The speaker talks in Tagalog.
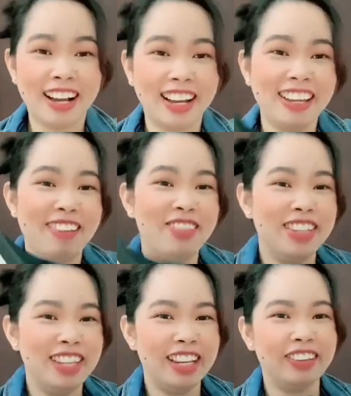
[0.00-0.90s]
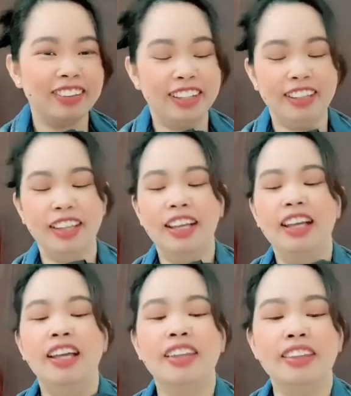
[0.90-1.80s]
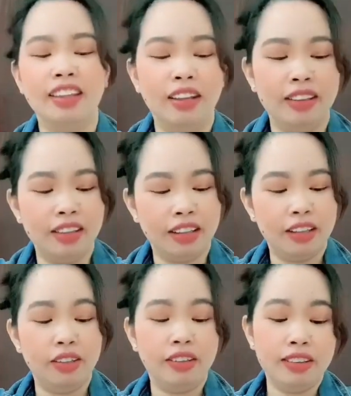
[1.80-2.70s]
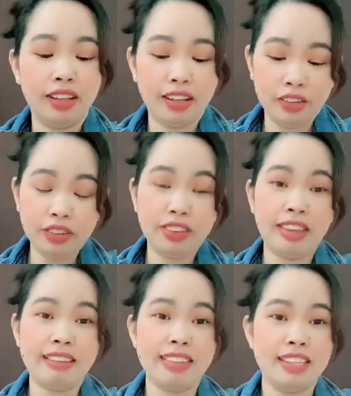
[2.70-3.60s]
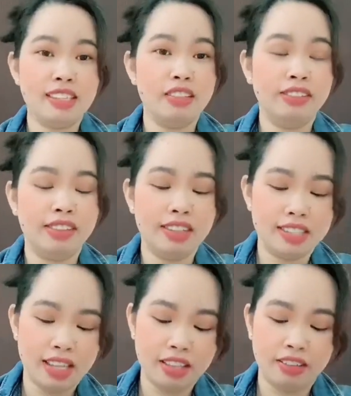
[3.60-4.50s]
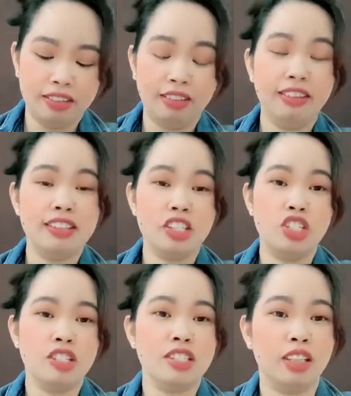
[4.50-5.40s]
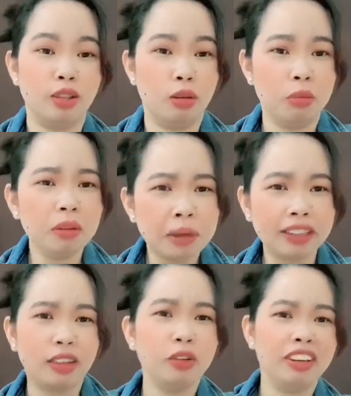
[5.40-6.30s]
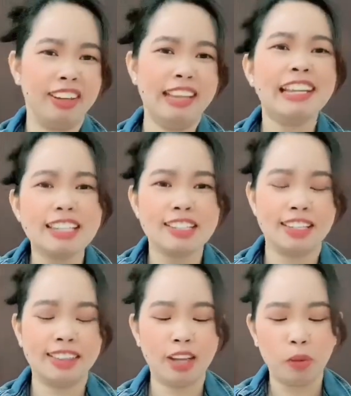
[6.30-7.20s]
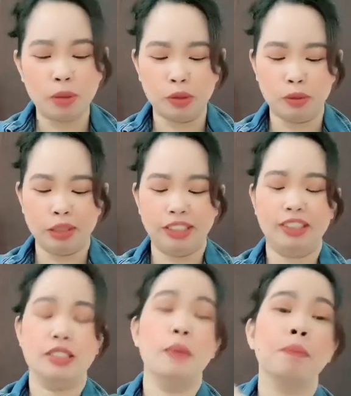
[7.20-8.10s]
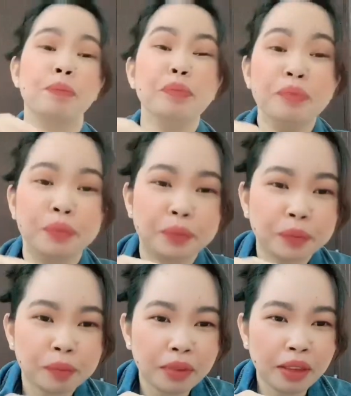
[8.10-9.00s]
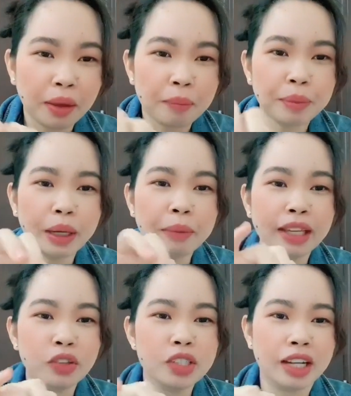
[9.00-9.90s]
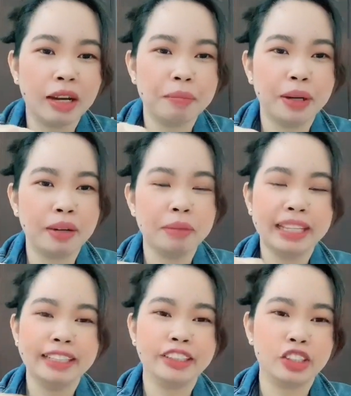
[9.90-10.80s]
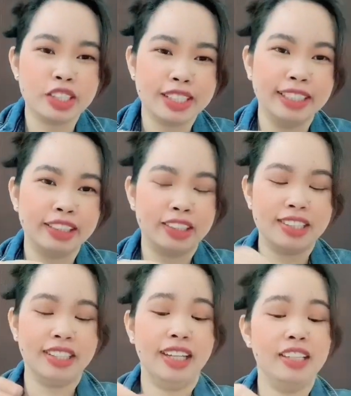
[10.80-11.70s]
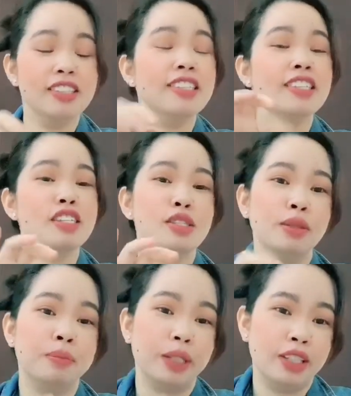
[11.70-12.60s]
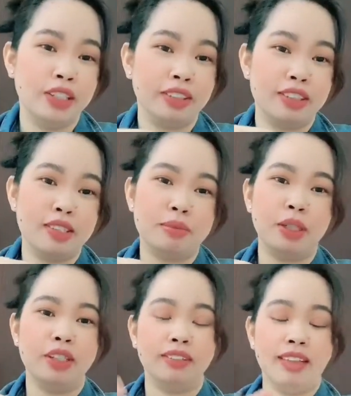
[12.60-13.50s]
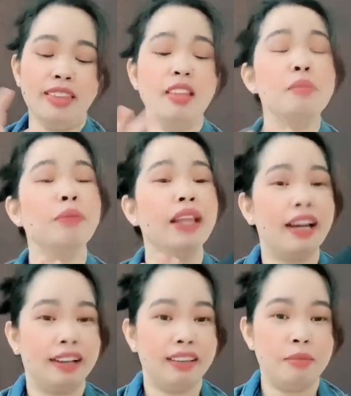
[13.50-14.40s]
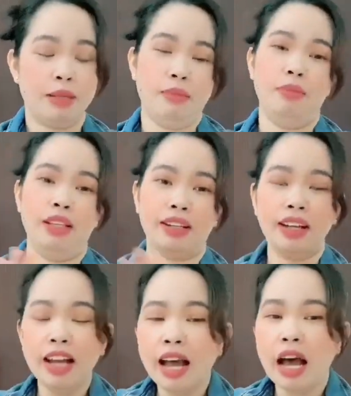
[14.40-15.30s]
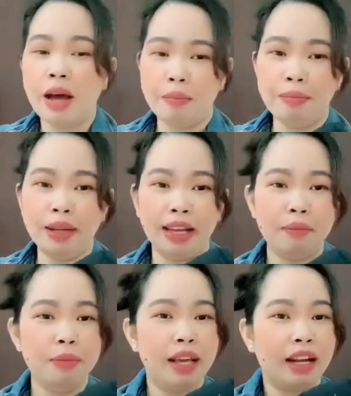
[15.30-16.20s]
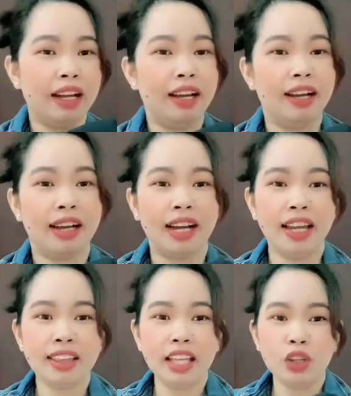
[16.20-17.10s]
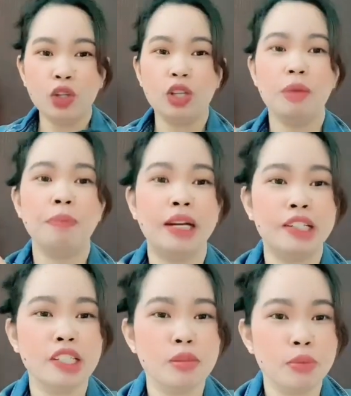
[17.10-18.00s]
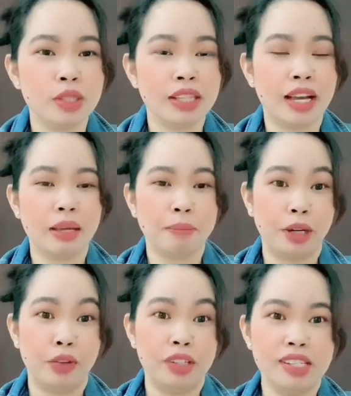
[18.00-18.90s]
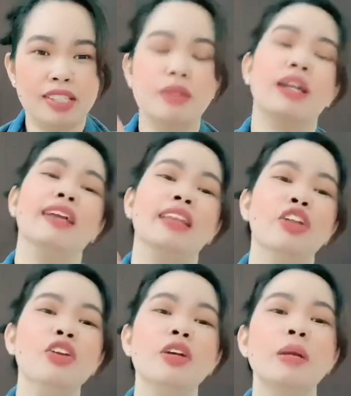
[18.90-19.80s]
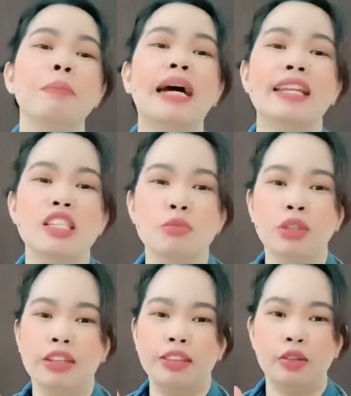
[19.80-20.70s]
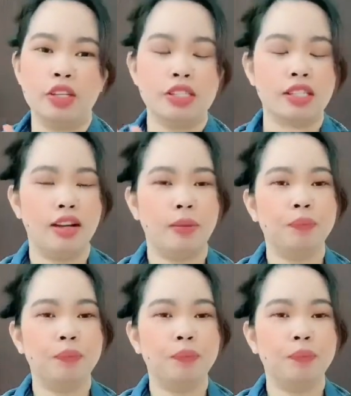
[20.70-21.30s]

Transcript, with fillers: Kaya binili ko to. And the, the, the, good thing this, on this, ano, sa shoes na to, nagpakita ako ng english na hindi ako marunong mag-English. Parang may ano siya, parang may glitters, glitter siya. And this is super cute, super cute. And then black, di ba? Black. Ang black, black, uh, kahit ano yung iparis mo sa iparis, kahit ano yung iparis mo dito is, uh,